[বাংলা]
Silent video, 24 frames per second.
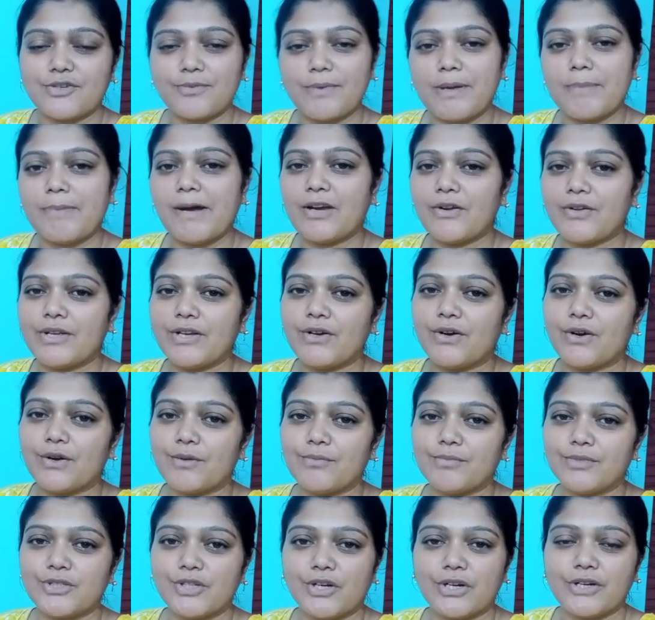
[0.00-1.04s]
সময় ভালোই
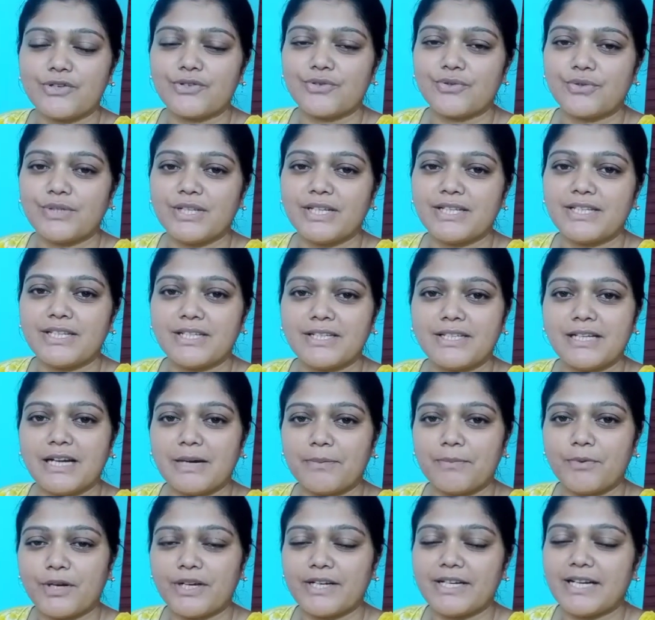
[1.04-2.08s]
গরম জ্বরের ওষুধ দিয়েছি
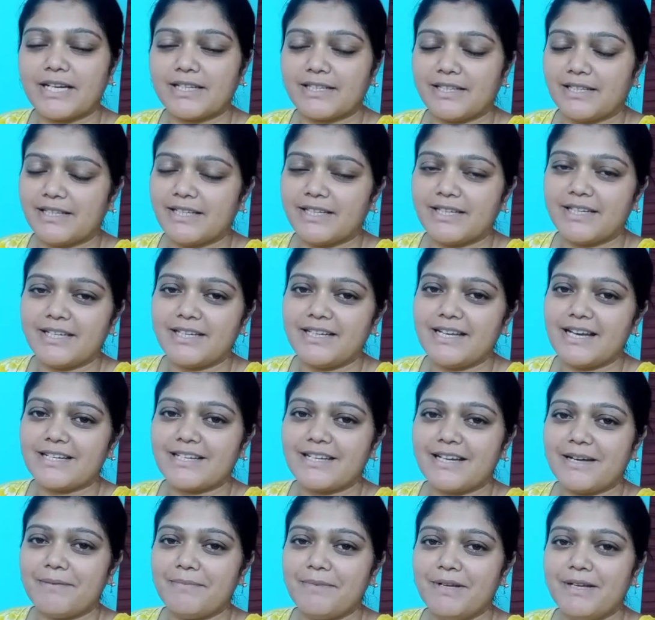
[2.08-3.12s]
তারপরে ডাক্তার দেখিয়ে নিয়ে
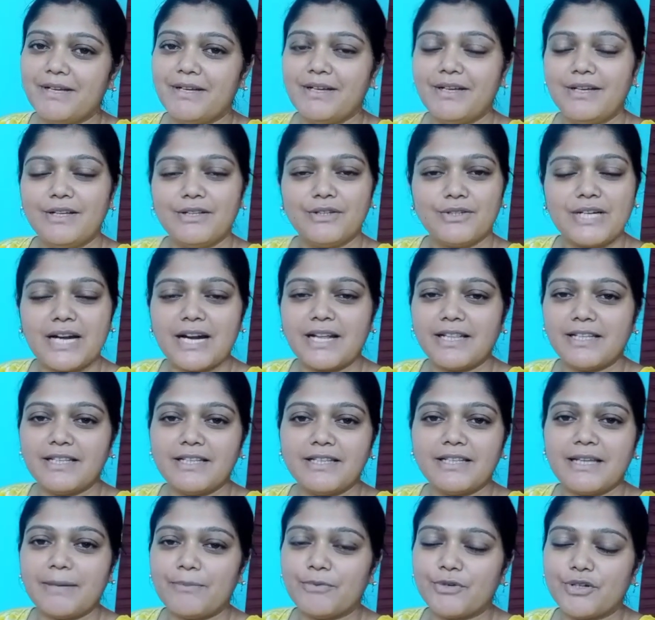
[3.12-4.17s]
আসলাম সারাদিন
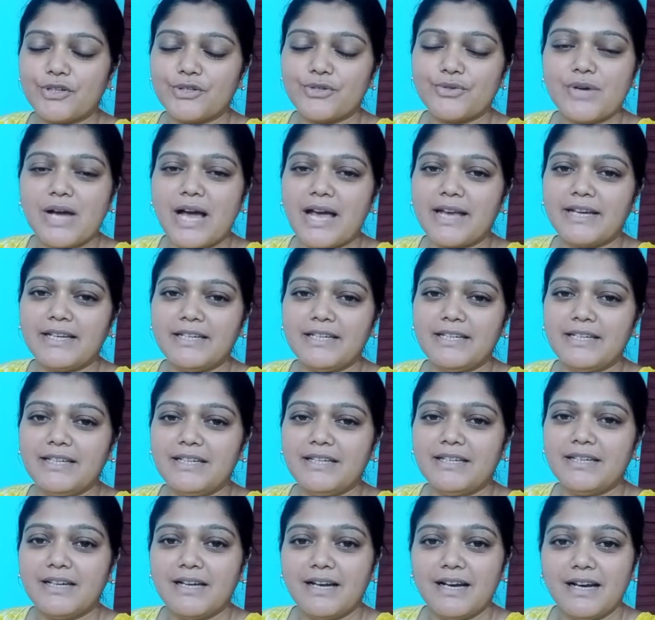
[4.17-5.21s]
তেমন কিছু খাইনি
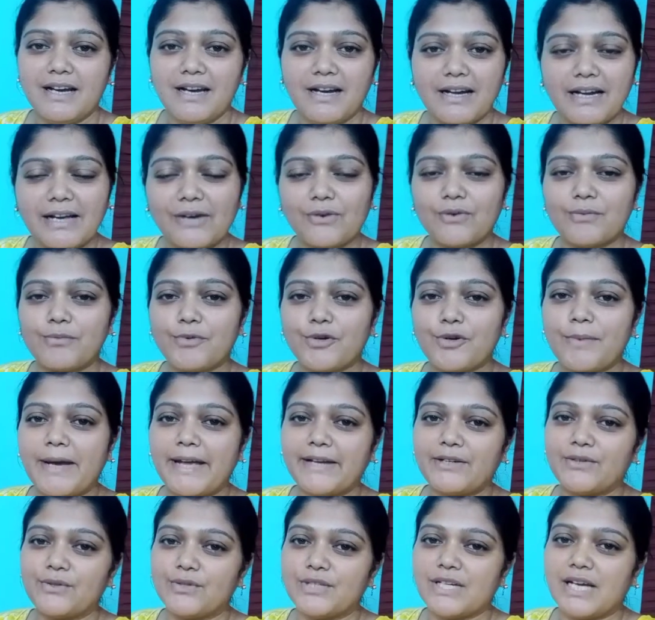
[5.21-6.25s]
আর এখন বললো মা
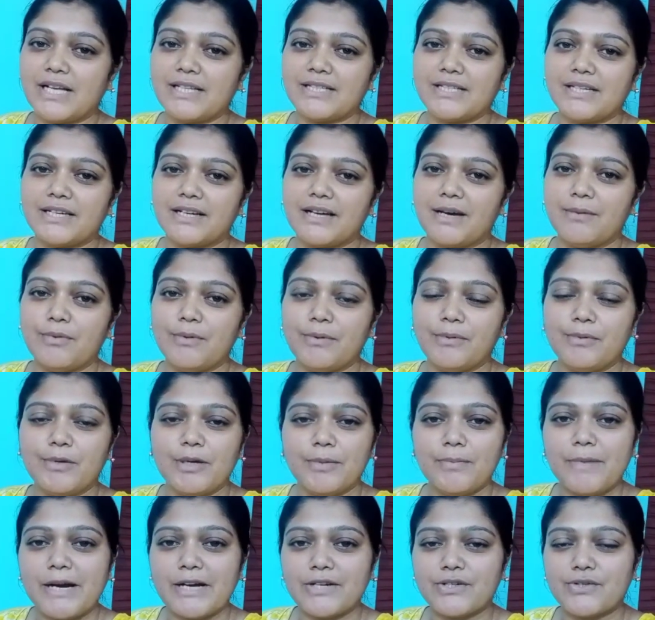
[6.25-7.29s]
একটু ঝাল ঝাল খাবো
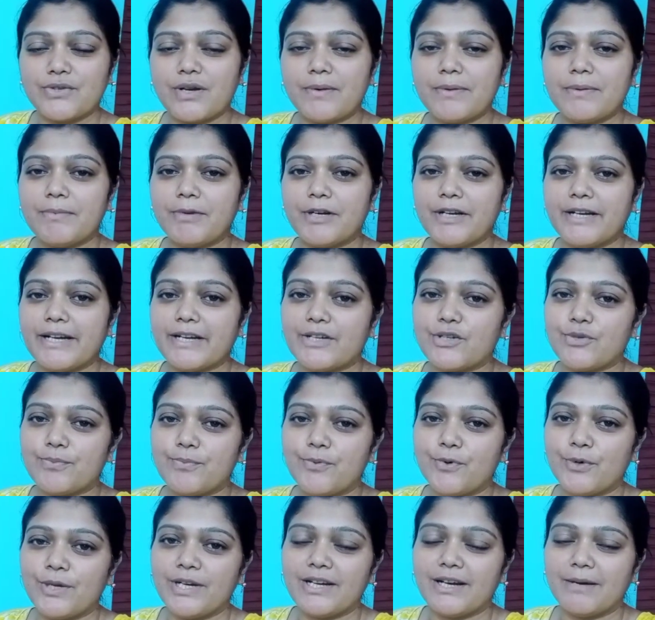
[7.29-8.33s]
বললাম মাংস খাবি বলে না একটু
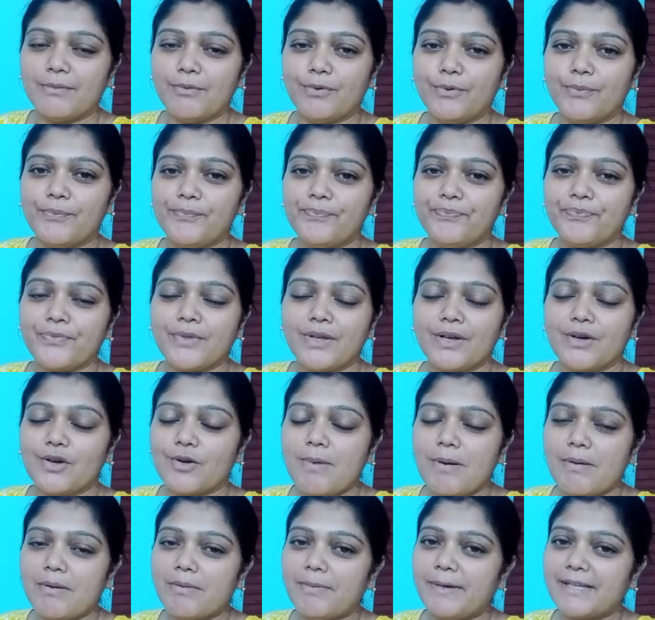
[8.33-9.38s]
পনির খাবো ওর
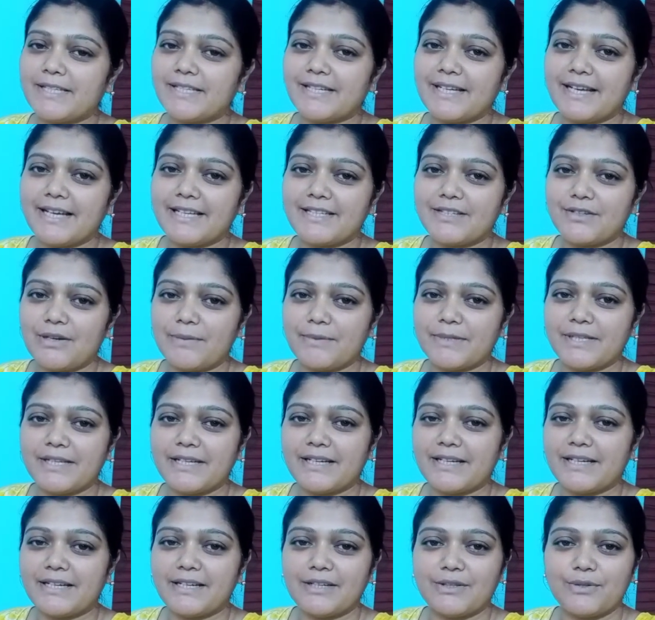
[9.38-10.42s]
বাবা বাজারে গেছিলো আমাদের
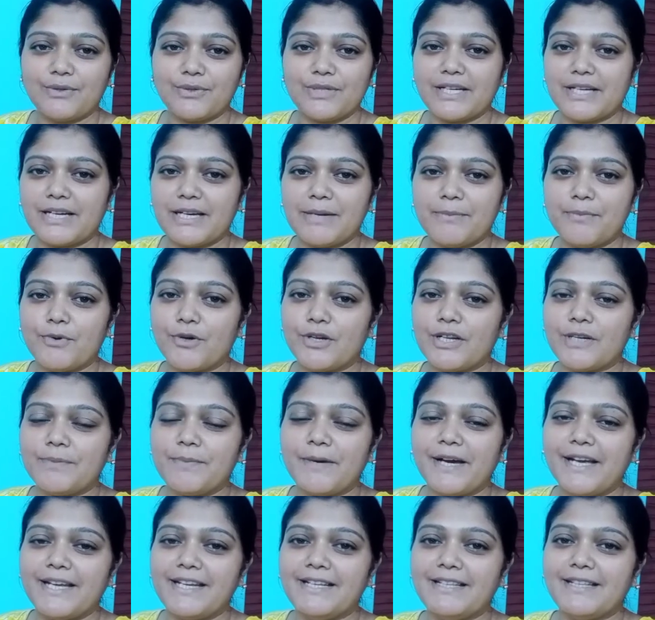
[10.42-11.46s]
এখানে তো সেখানে পনির
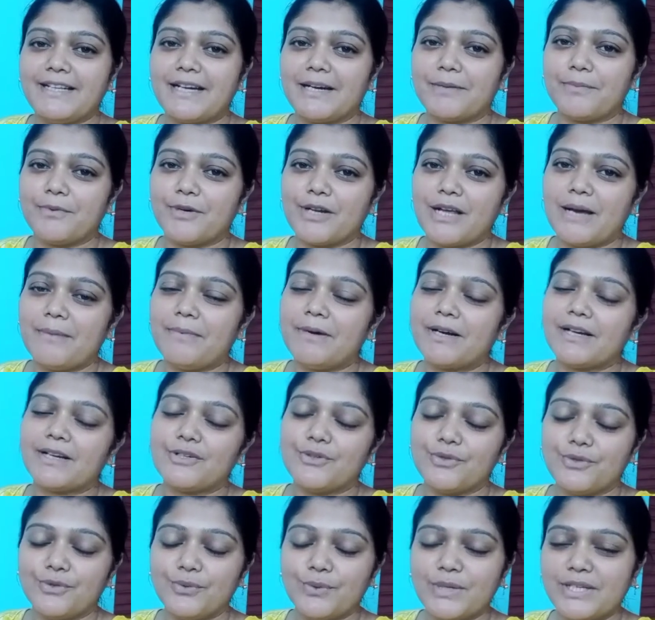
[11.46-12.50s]
পাইনি তারপরে আবার
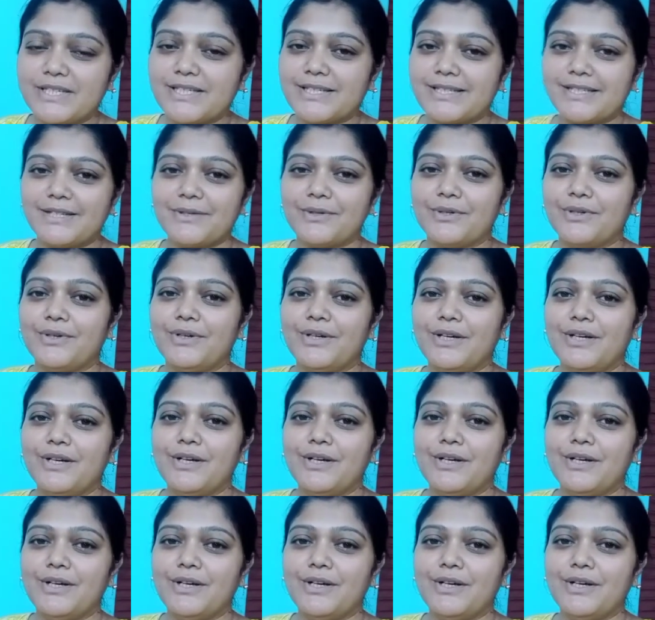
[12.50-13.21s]
একটু দূরে যেতে হলো